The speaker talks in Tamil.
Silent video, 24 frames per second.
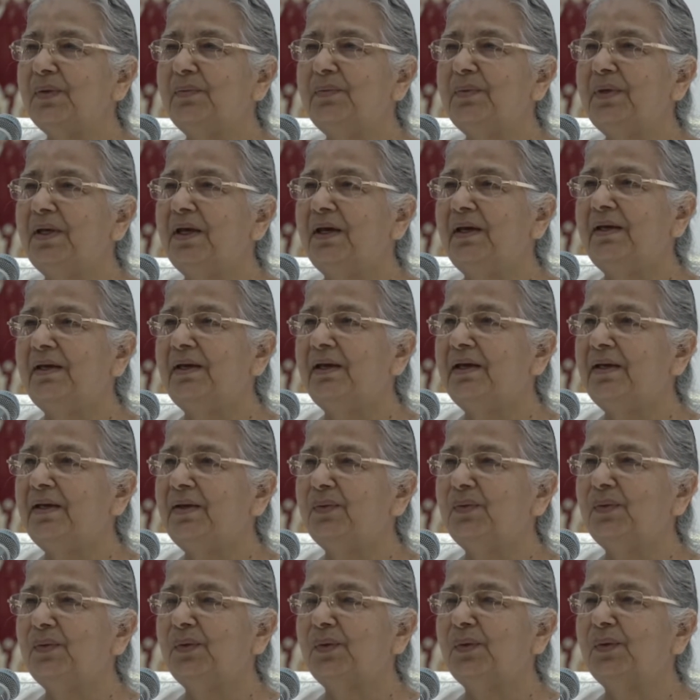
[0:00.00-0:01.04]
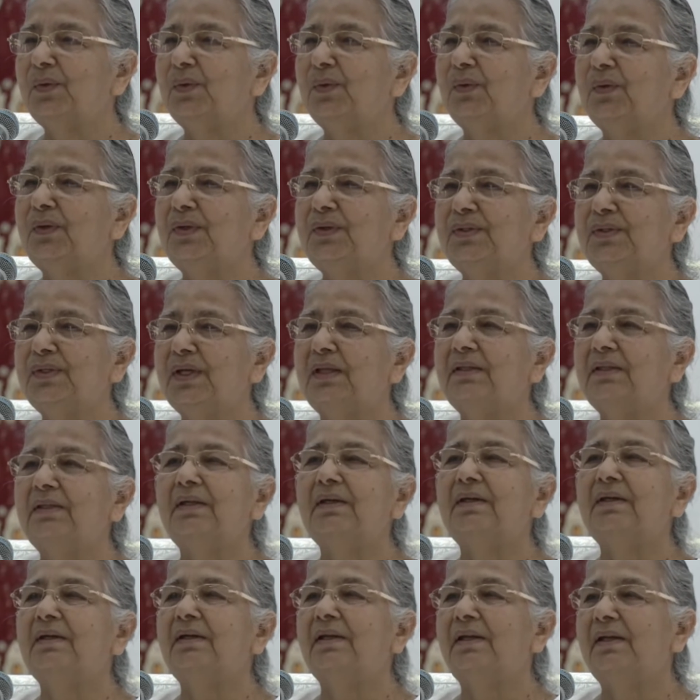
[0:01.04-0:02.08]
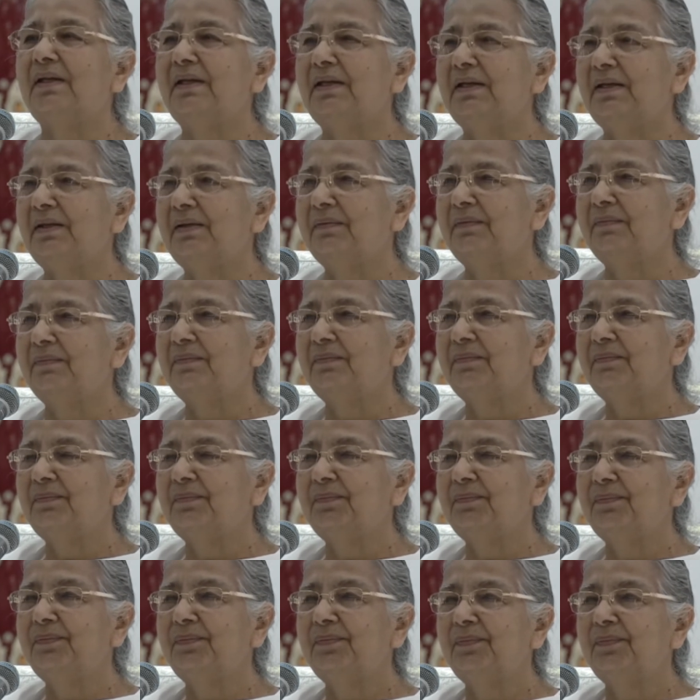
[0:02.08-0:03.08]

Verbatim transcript: இது லண்டனோட விஷயம் அவங்க